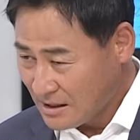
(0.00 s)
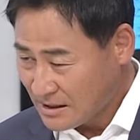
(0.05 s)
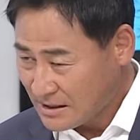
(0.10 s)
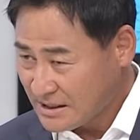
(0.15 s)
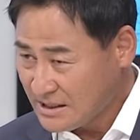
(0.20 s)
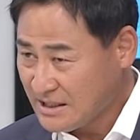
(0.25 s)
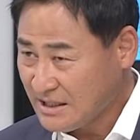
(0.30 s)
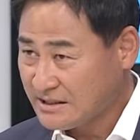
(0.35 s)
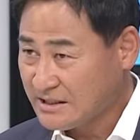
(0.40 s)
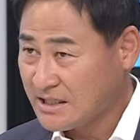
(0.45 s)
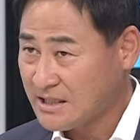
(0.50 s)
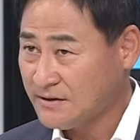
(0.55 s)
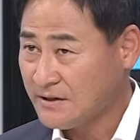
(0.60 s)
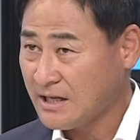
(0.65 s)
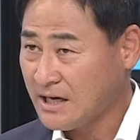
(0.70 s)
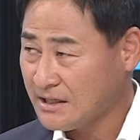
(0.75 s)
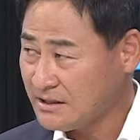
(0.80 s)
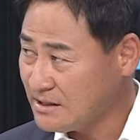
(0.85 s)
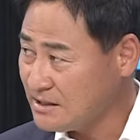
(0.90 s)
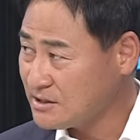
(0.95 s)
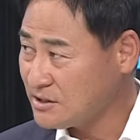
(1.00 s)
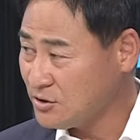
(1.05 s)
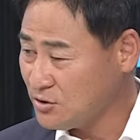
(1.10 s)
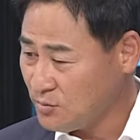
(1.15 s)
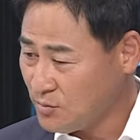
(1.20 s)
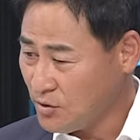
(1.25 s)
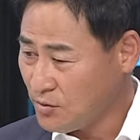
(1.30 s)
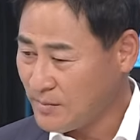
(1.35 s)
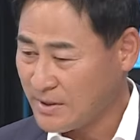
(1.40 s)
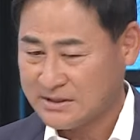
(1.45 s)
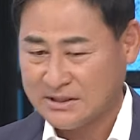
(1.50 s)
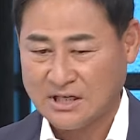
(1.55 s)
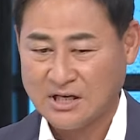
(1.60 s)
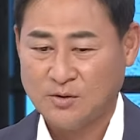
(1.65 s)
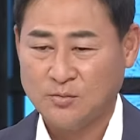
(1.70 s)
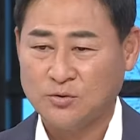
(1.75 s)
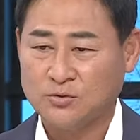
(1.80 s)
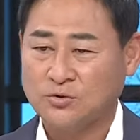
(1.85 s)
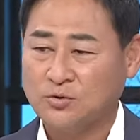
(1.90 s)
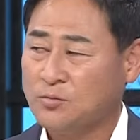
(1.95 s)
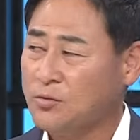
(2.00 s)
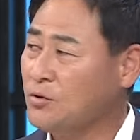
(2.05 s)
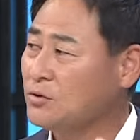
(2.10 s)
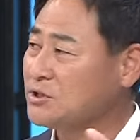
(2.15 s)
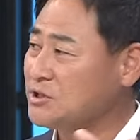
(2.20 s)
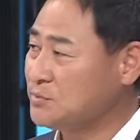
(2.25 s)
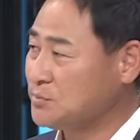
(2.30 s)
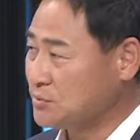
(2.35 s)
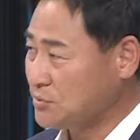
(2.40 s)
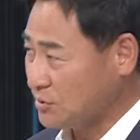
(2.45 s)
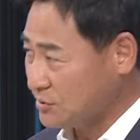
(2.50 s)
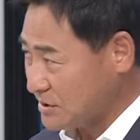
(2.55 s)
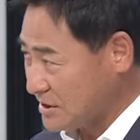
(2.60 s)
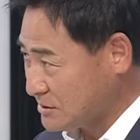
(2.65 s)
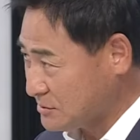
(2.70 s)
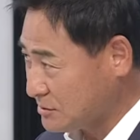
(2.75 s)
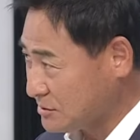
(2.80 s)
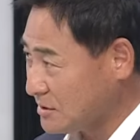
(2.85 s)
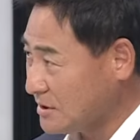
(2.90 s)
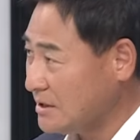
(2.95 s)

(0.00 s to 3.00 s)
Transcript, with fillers: うん、いい当たりではないんですけども、まあ、坂本もしぶとくいく、